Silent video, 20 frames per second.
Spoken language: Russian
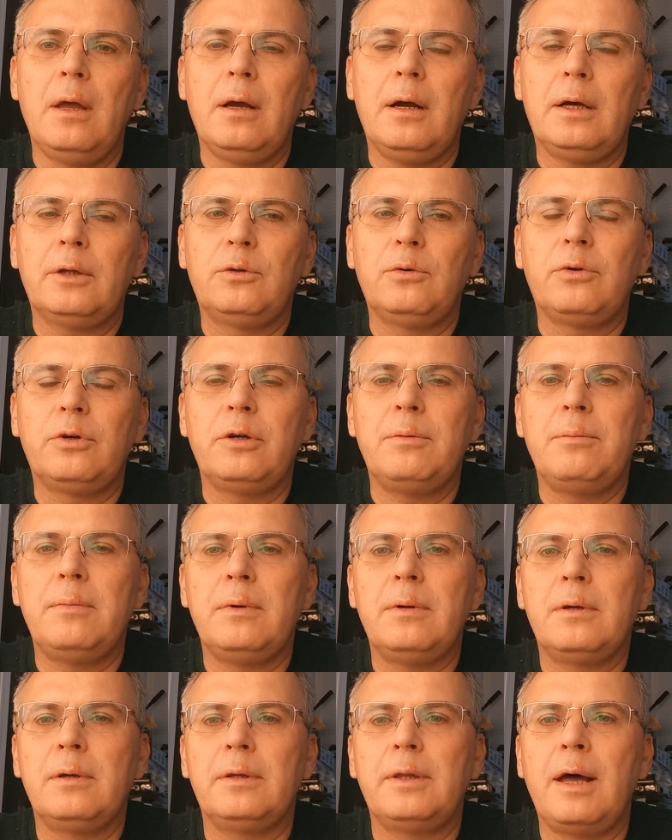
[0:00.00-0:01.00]
который
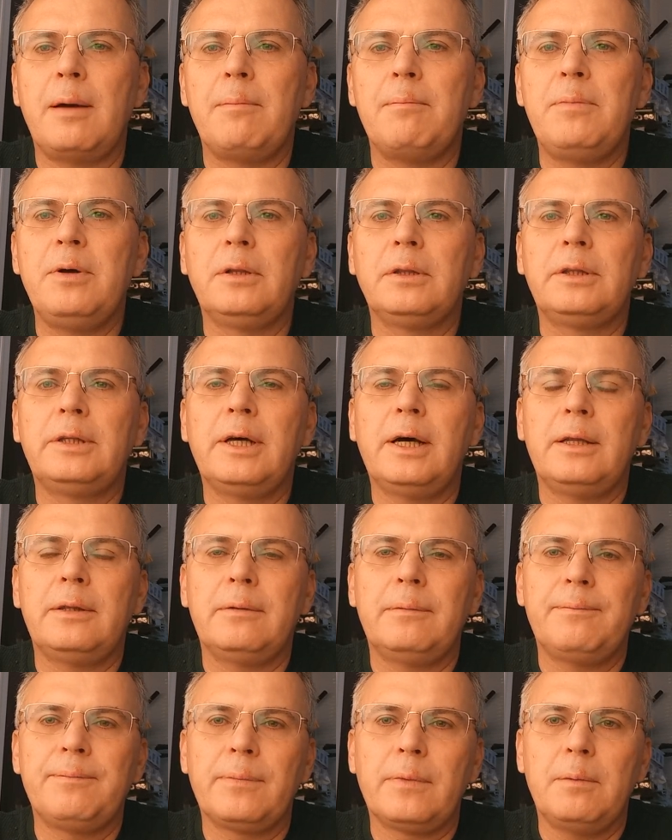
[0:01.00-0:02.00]
э, нам был
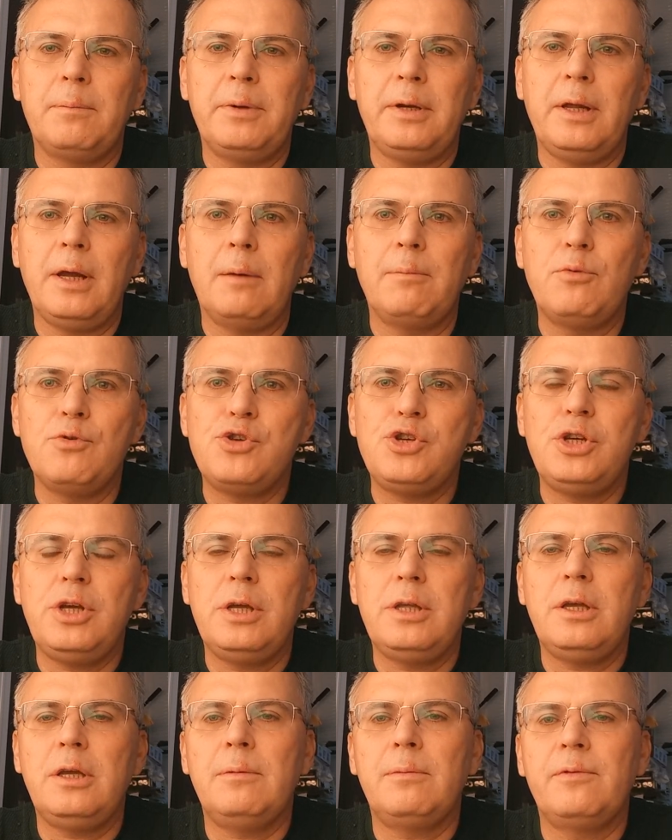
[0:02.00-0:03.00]
дан при
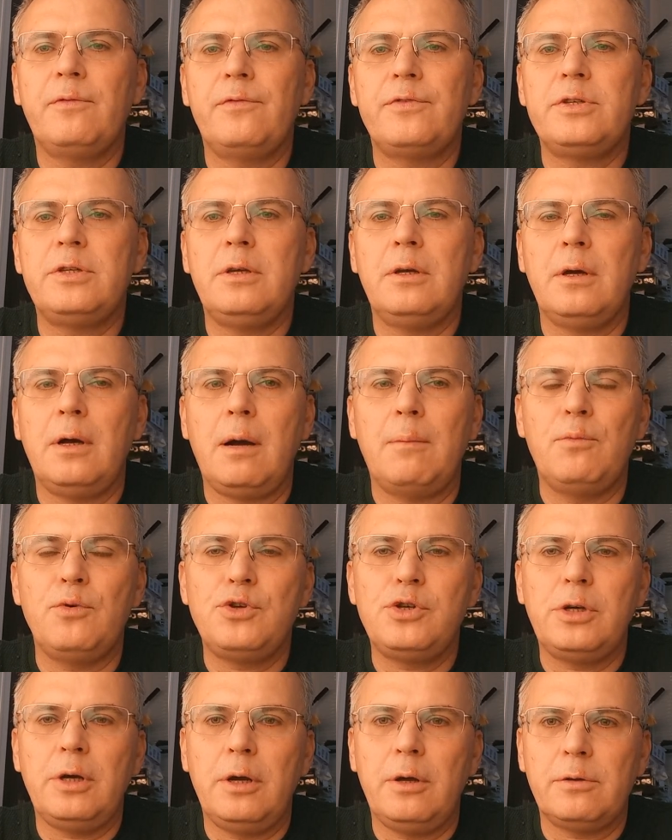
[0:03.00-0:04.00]
обучении, все
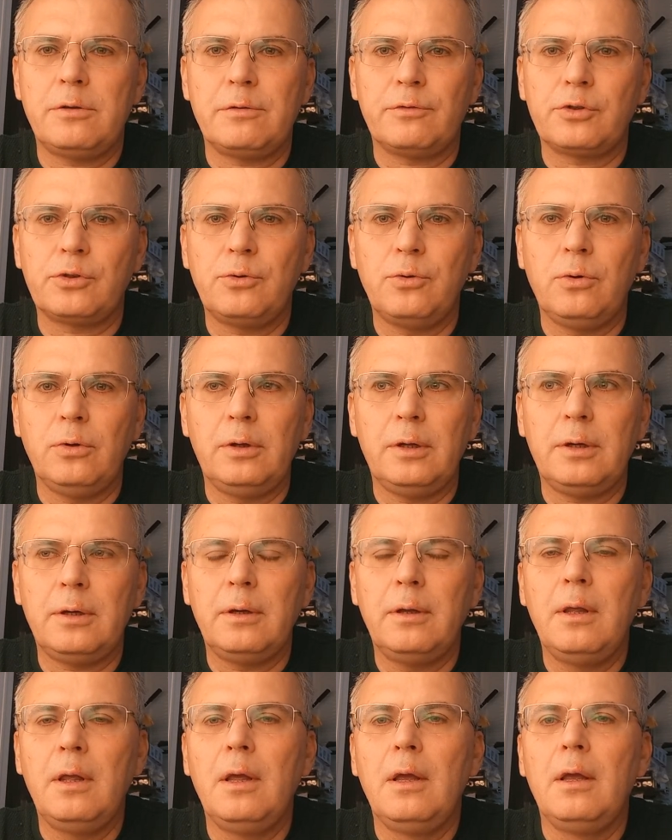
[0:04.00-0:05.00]
обучаются в школах,
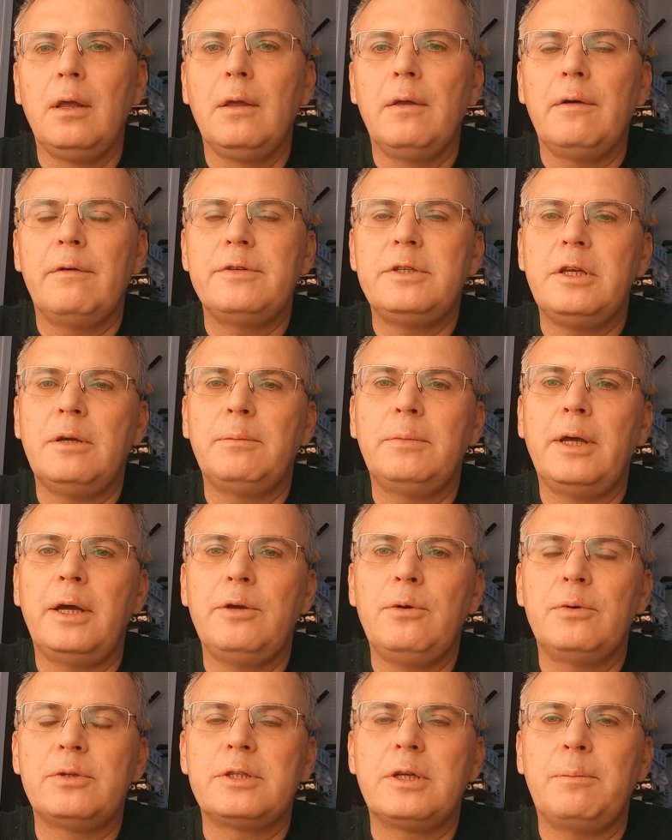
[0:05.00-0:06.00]
всем
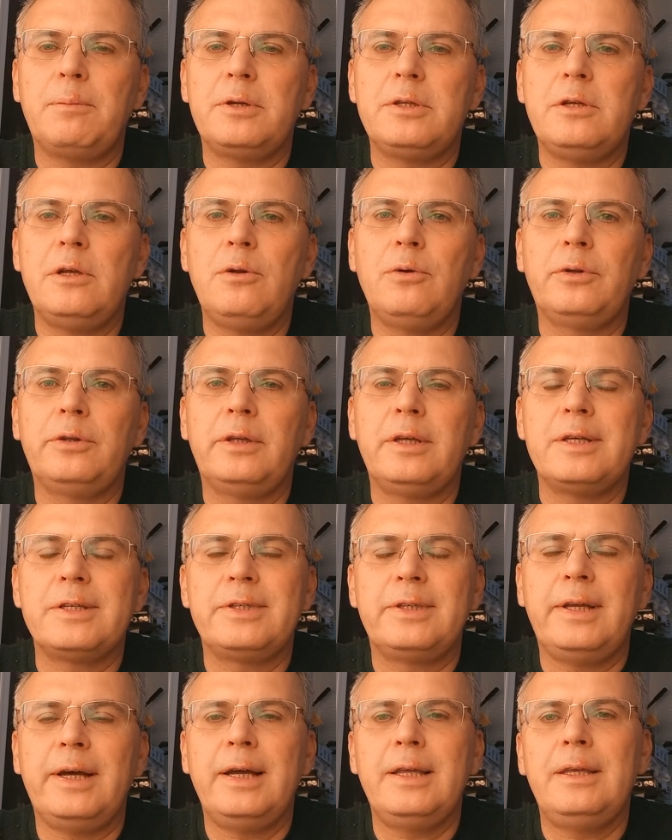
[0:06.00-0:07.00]
даются определенные
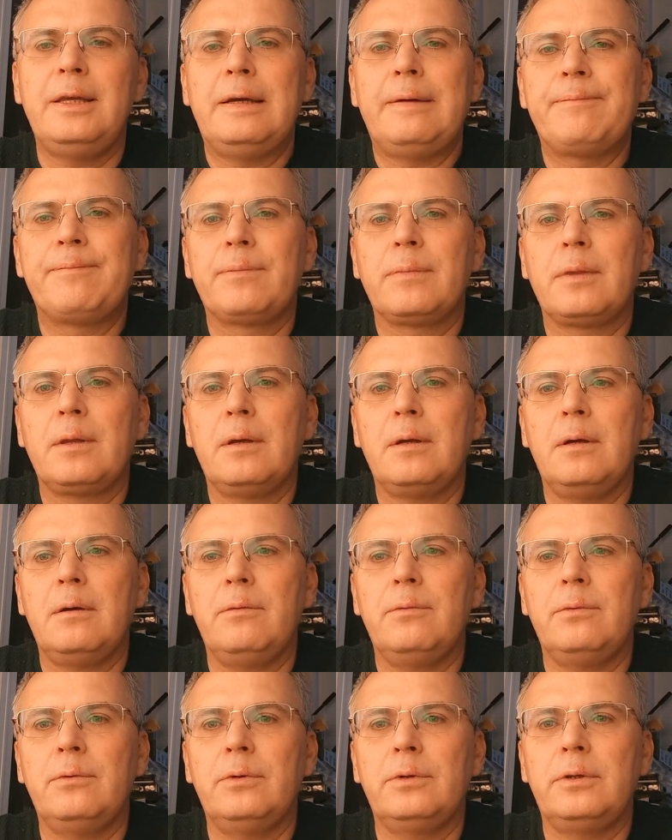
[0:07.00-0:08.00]
знания,
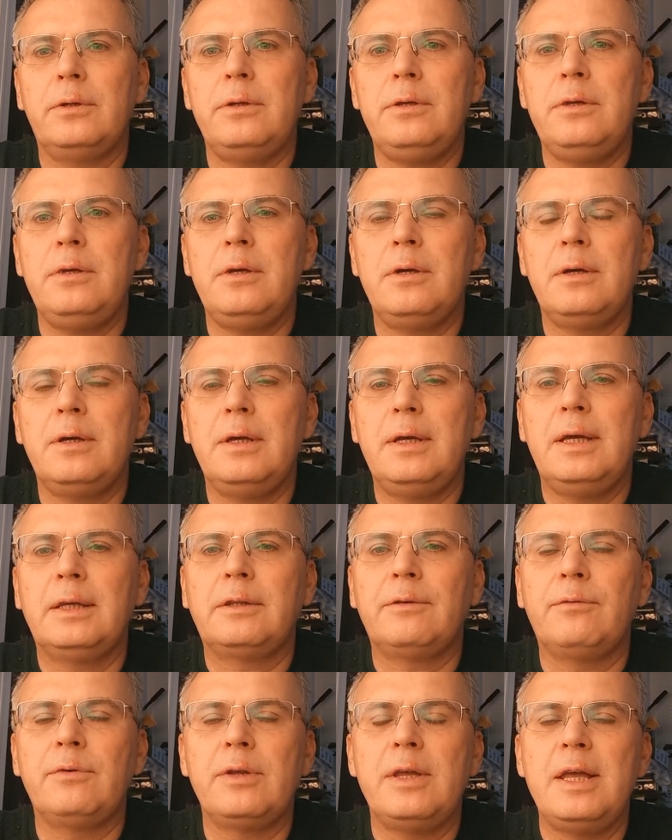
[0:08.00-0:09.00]
вот, и
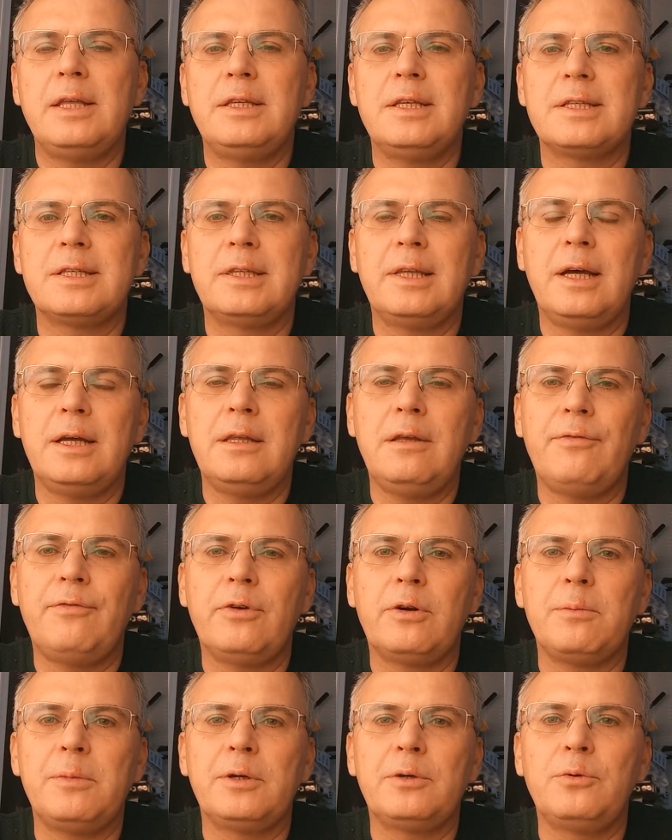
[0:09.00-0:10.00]
это, вот, эти знания
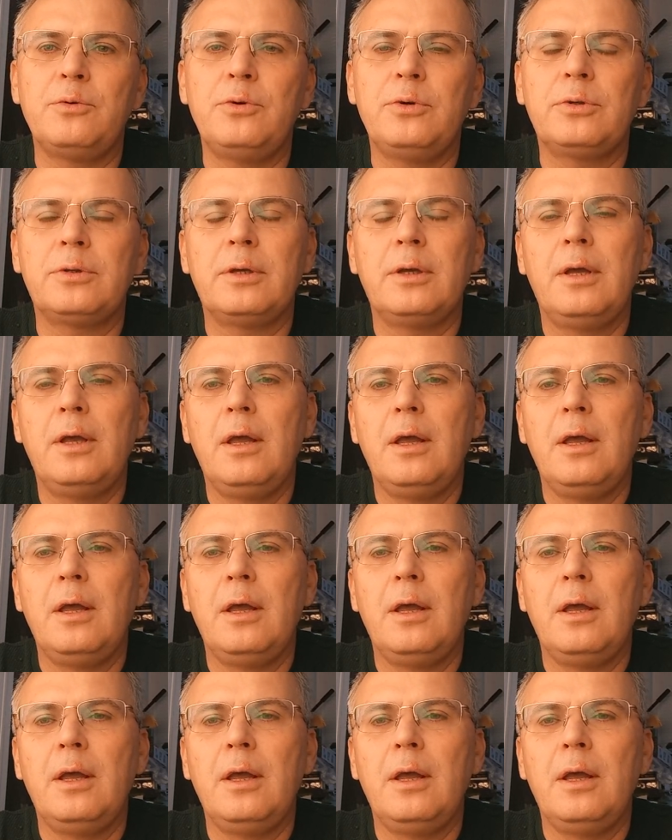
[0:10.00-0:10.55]
формируют